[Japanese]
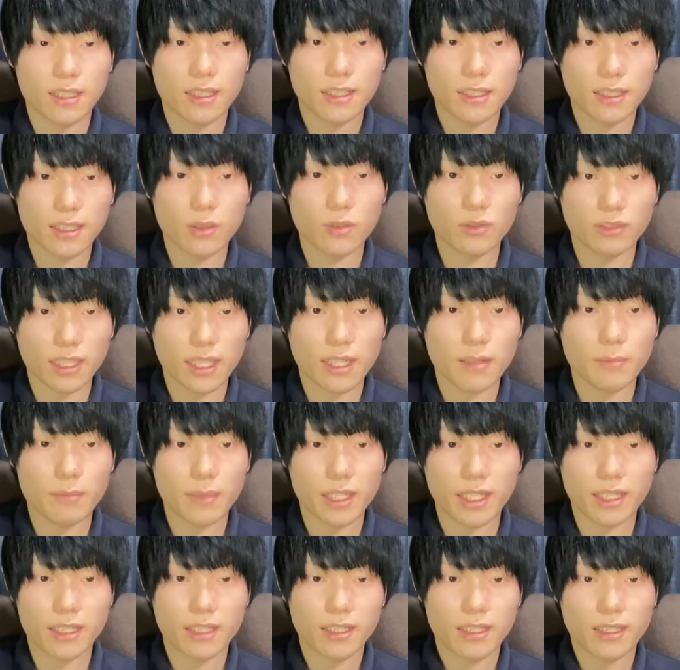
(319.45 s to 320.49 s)
で5ターン
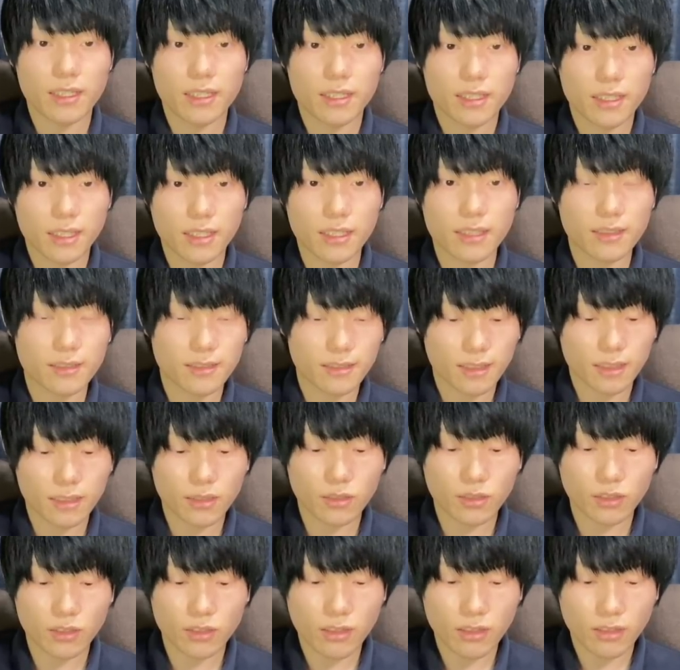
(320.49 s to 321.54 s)
目なんですけ
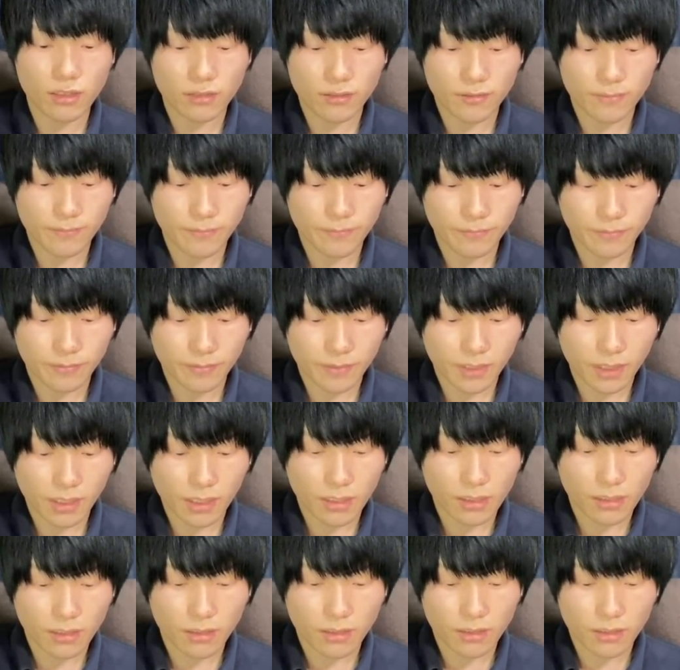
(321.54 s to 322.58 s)
ど、
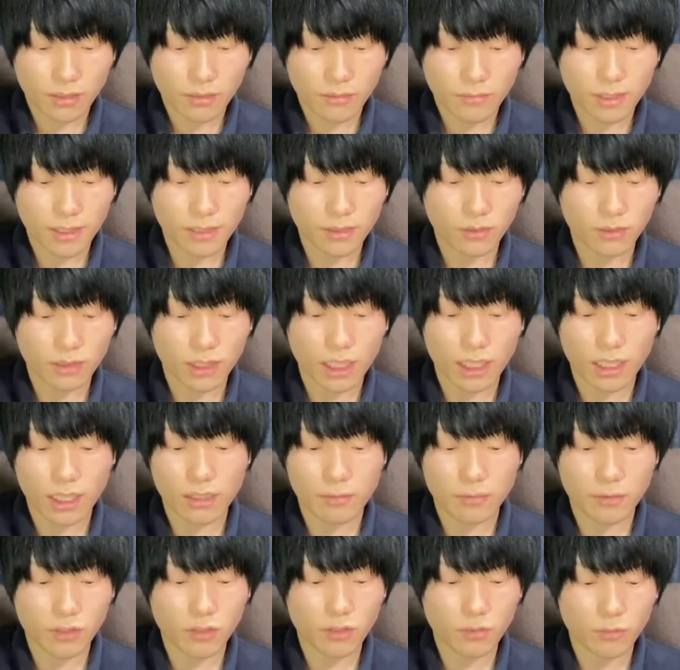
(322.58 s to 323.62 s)
まず雄た
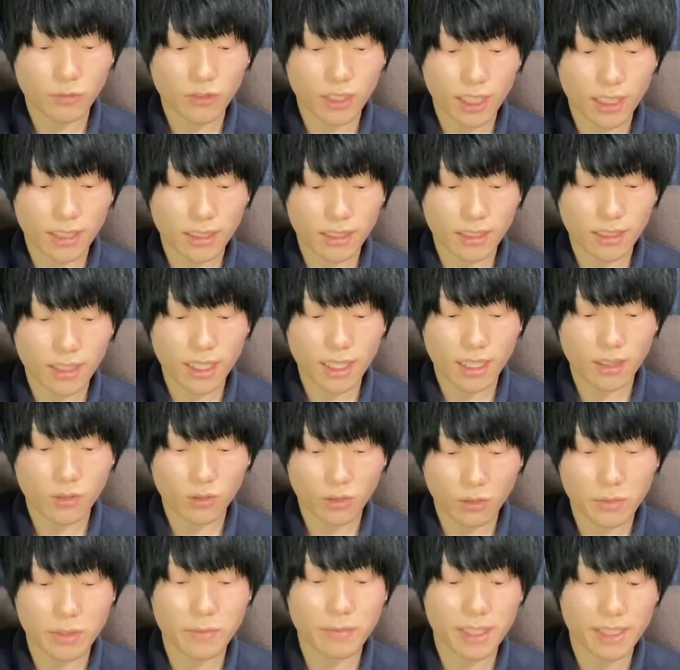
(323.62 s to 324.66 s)
けびをもらって
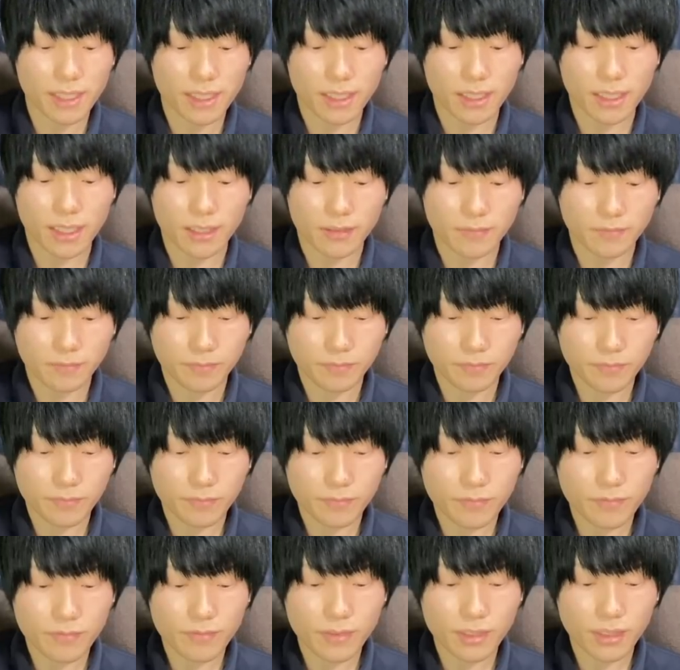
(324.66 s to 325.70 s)
転びましたね。
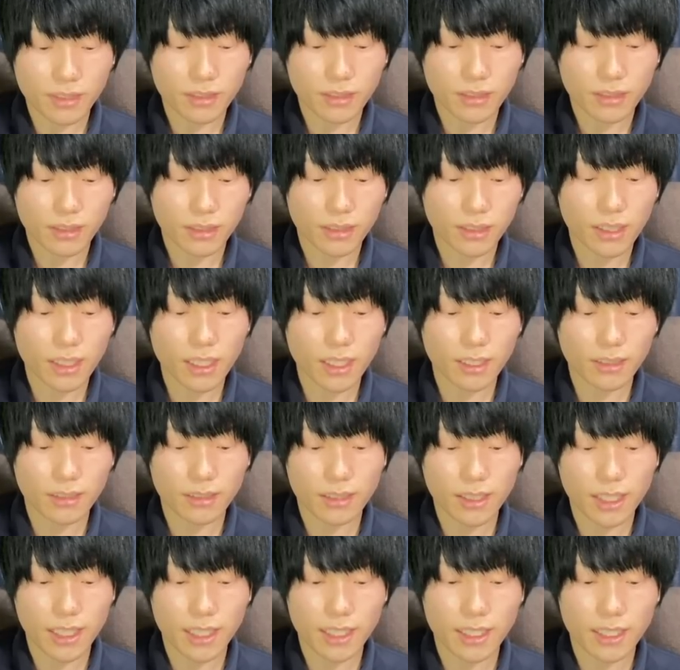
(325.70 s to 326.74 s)
で
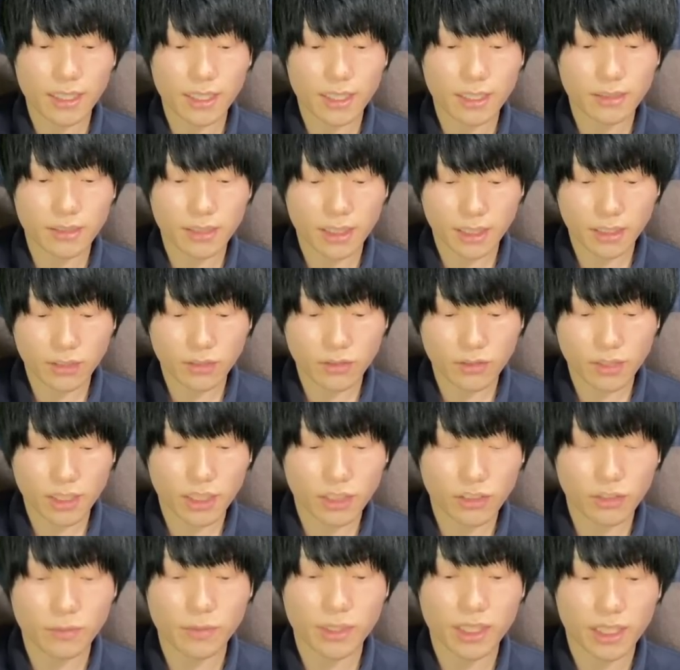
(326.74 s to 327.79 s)
ライラ殴りの
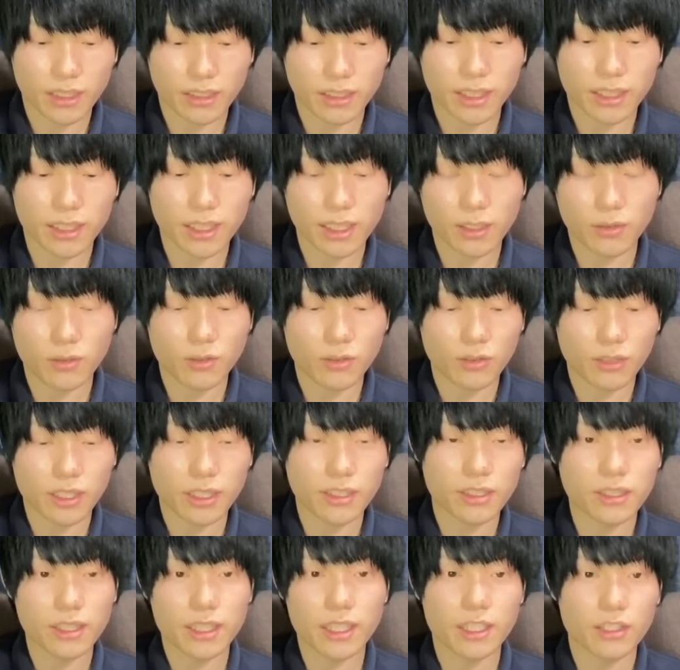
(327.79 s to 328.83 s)
シノも殴りで転んで
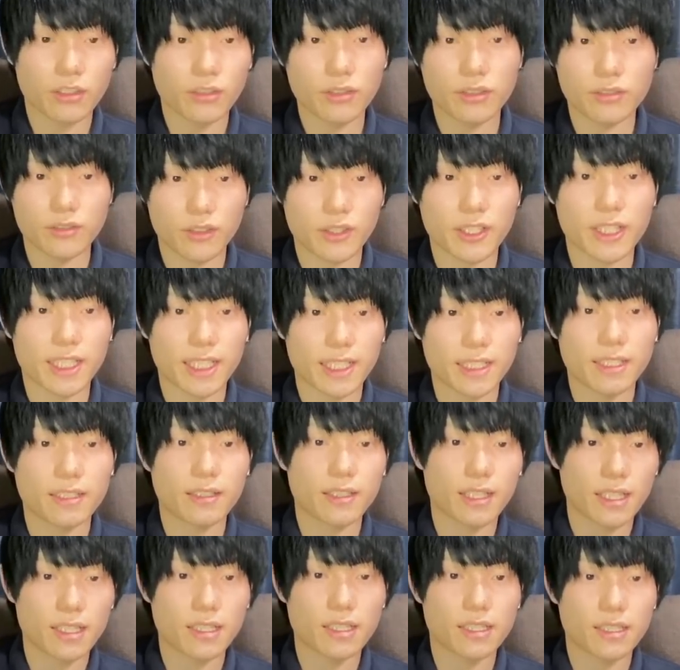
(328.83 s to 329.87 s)
るんでエリオンは動けないってい
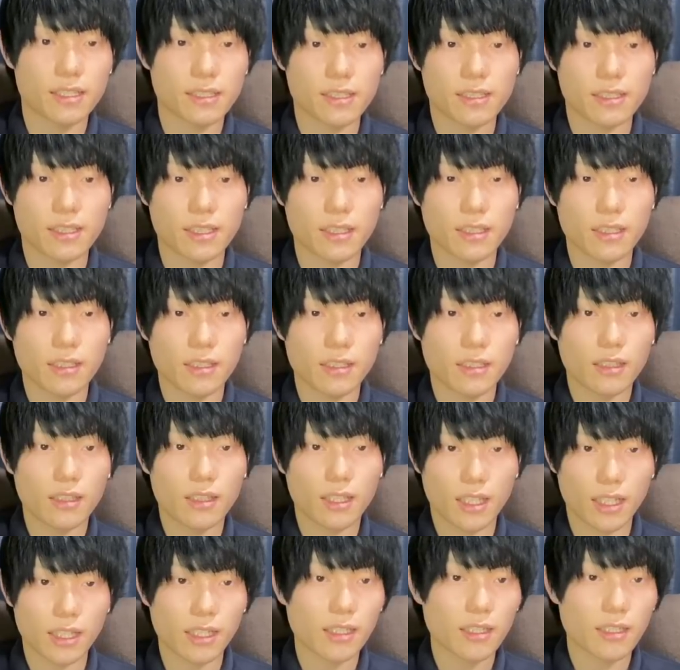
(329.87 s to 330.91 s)
う感じですね。
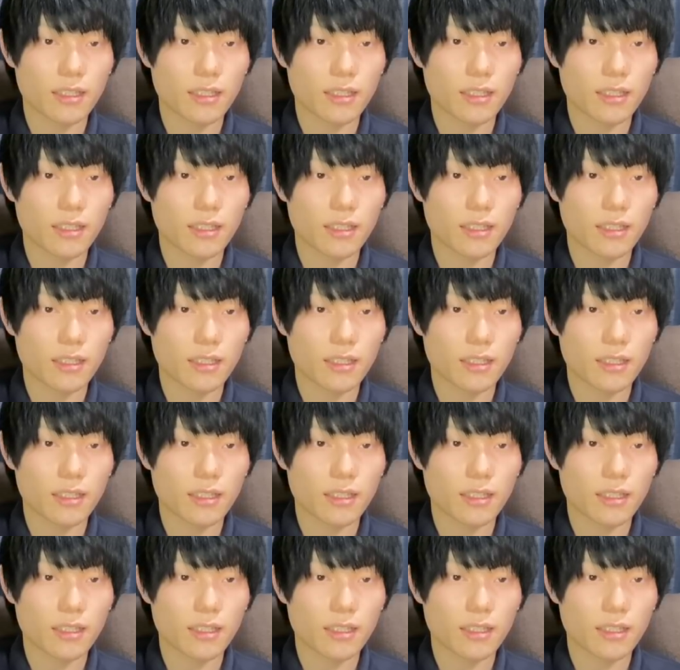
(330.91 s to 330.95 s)
はい